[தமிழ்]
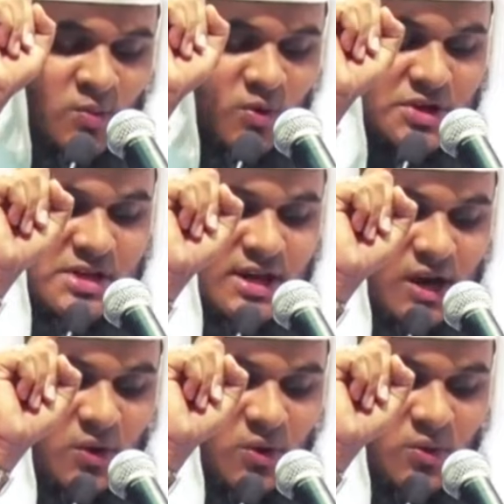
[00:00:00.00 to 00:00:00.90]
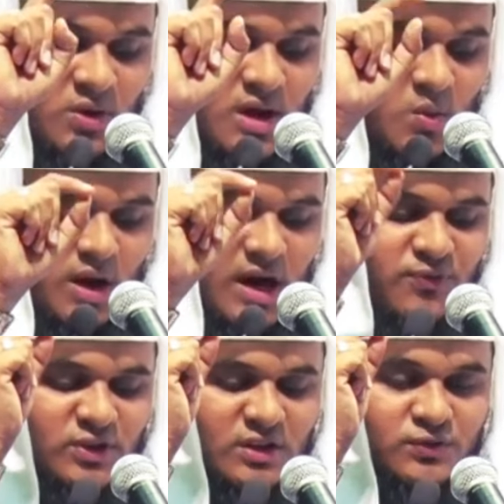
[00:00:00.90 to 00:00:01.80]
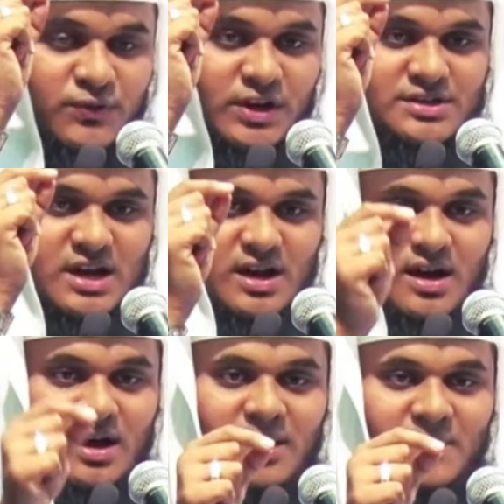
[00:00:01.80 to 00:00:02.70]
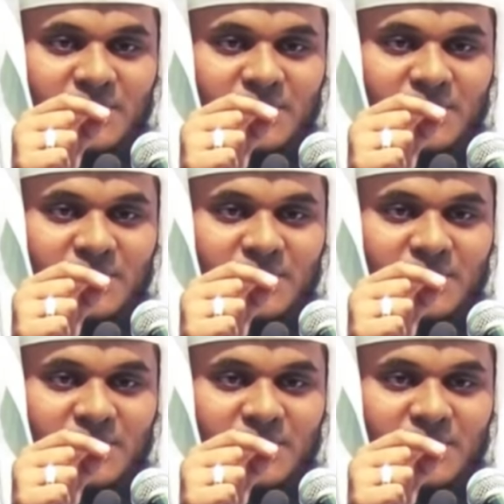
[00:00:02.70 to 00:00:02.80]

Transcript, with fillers: நோன்பு வைக்கிறாளோ வஹஃபிதத் ஃபர்ஜஹா